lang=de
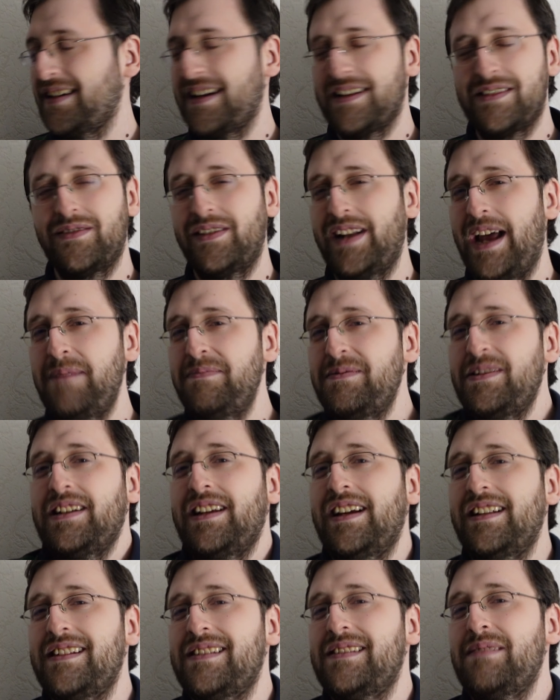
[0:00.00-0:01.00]
Also Leipzig
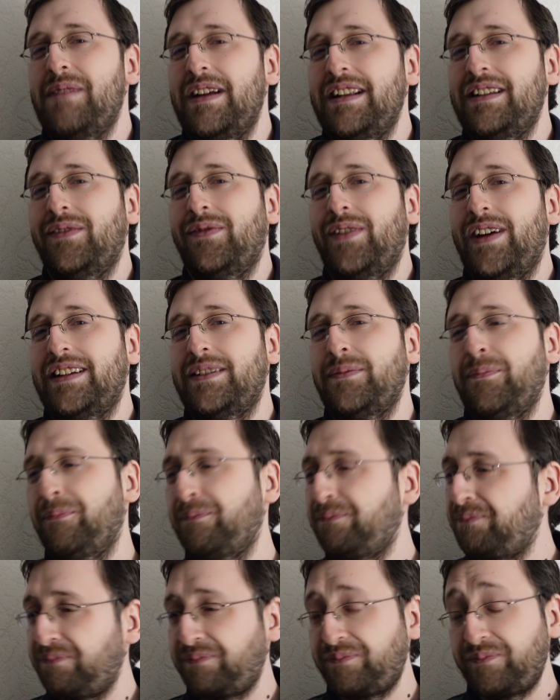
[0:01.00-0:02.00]
hat das im Endeffekt
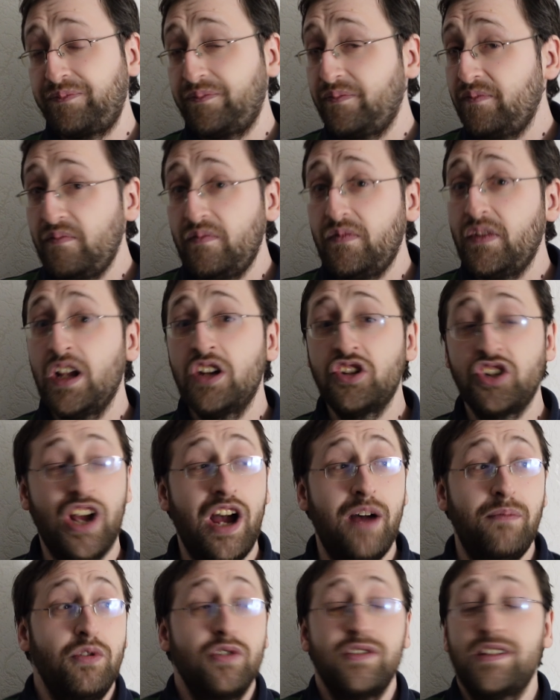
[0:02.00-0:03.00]

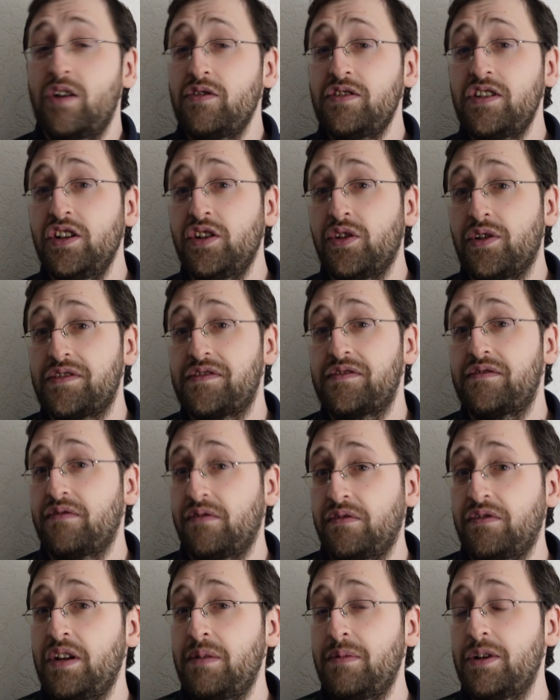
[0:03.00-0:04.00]
schamlos ausgenutzt
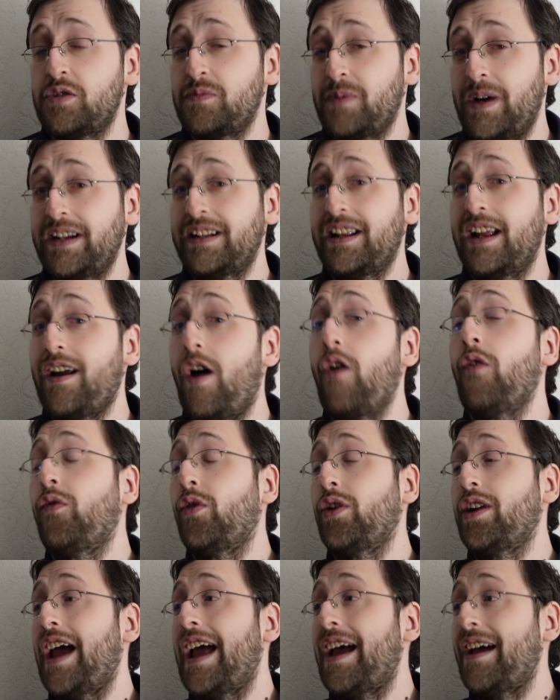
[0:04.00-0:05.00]
und dementsprechend dann auch
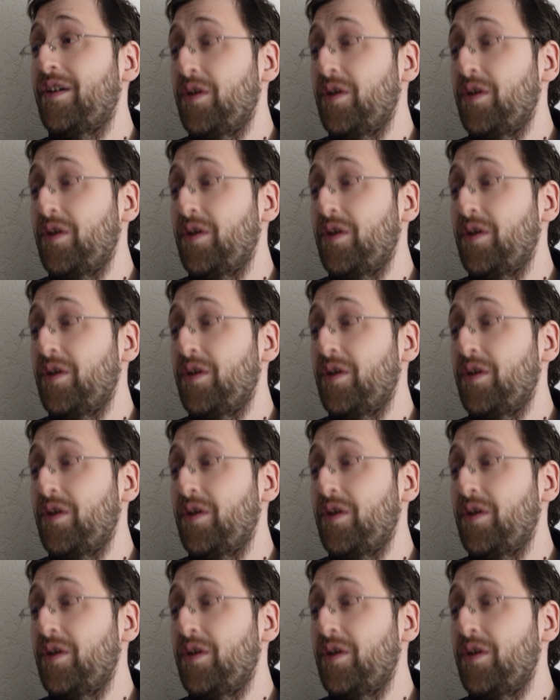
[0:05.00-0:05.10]
von der